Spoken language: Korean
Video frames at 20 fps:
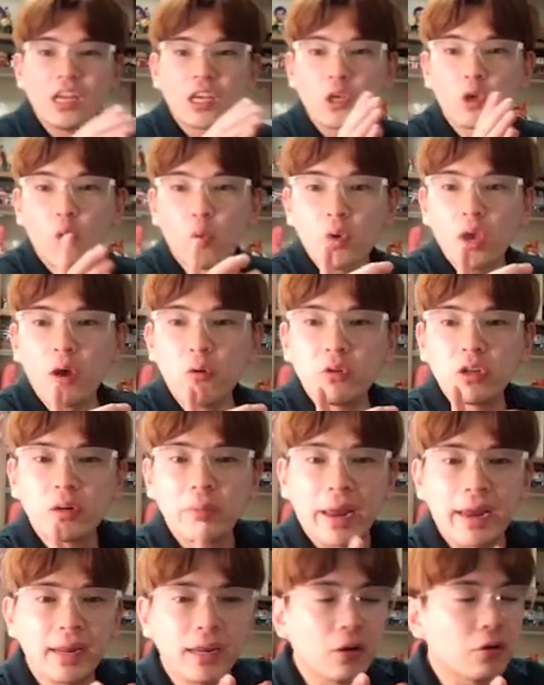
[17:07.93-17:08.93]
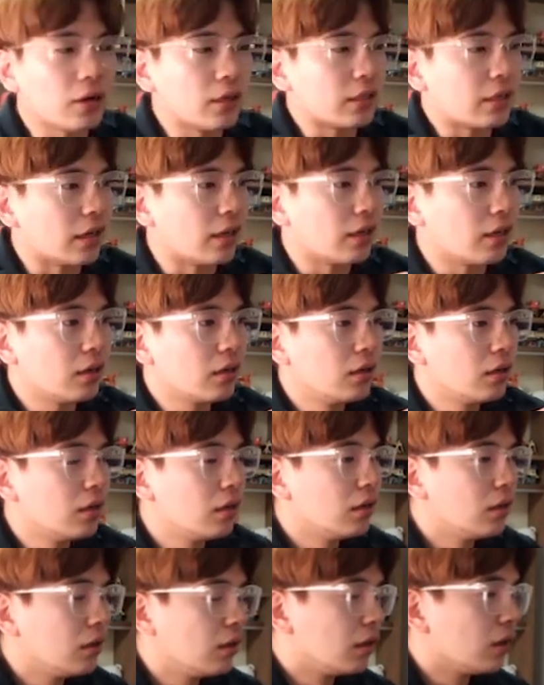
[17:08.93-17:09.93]
요게 오늘 메인인 것 같아
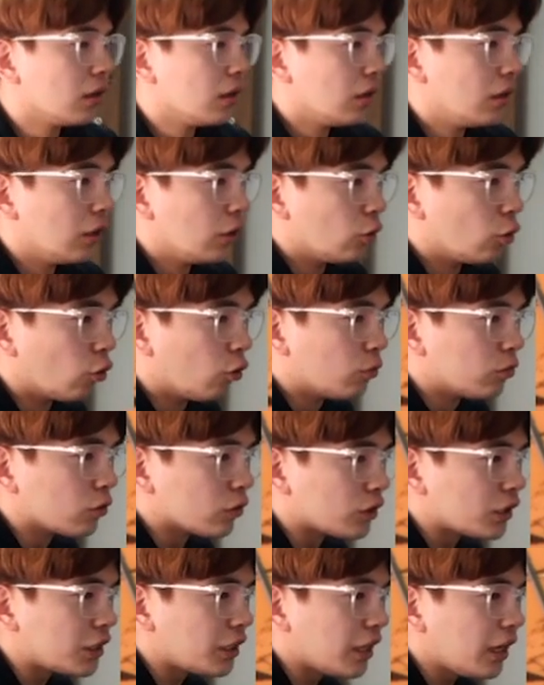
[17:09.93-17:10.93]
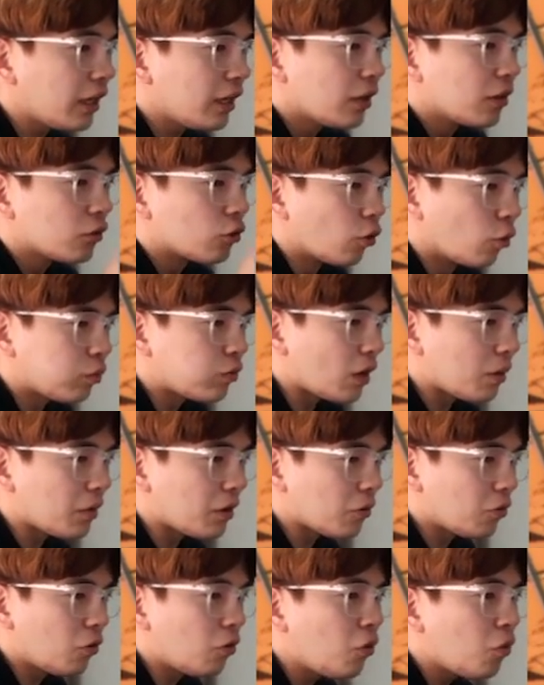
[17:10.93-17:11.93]
로브루치,
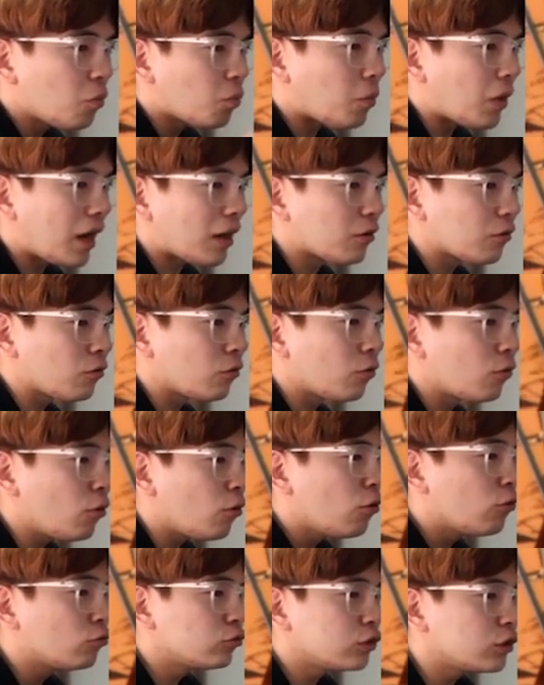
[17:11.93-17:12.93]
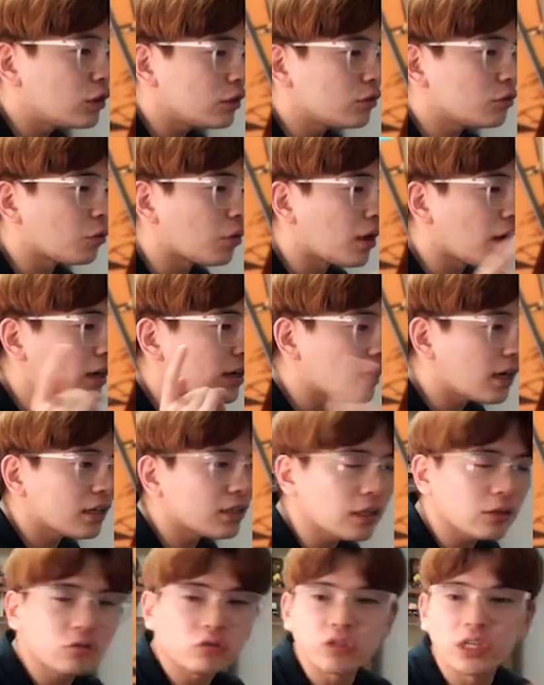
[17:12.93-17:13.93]
도플라밍고, 마르코, 후지토라,
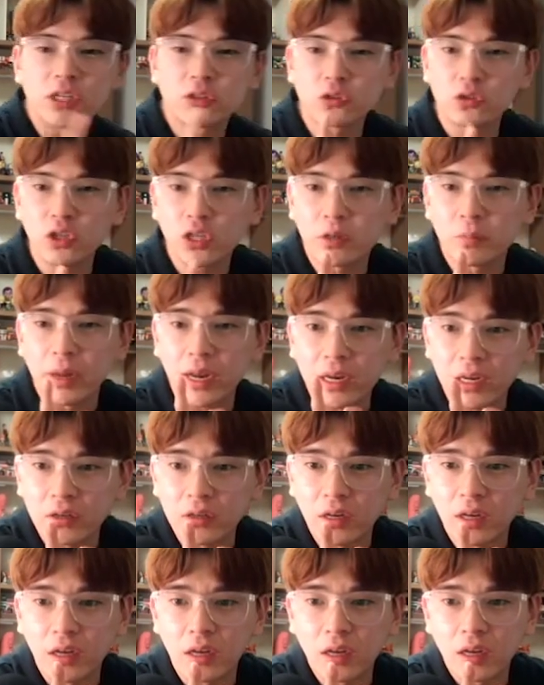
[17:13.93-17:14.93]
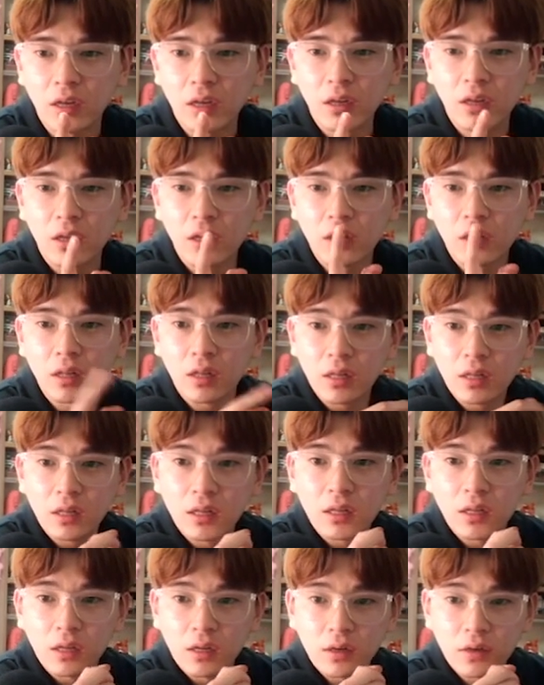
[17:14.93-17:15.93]
카타쿠리의 순위를 매기는 게
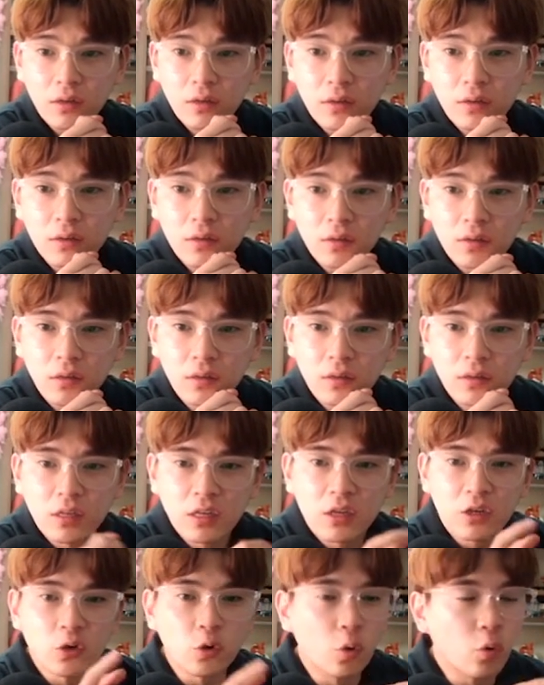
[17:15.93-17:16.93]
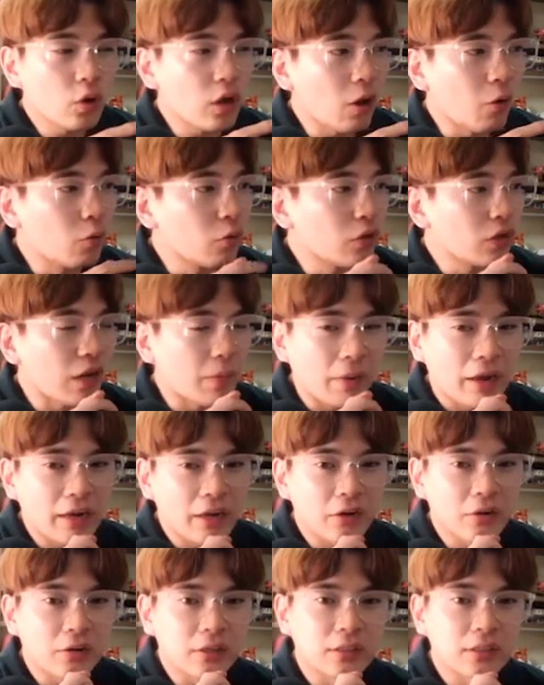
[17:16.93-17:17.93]
음. 요게 오늘의
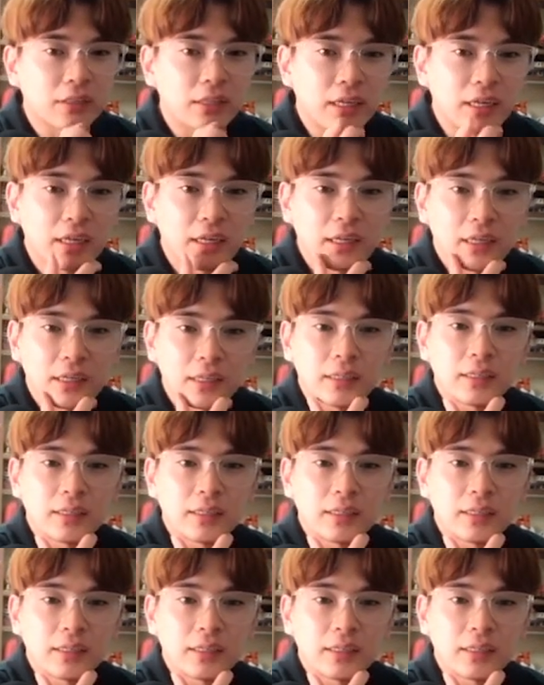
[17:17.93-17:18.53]
메인인 것 같은데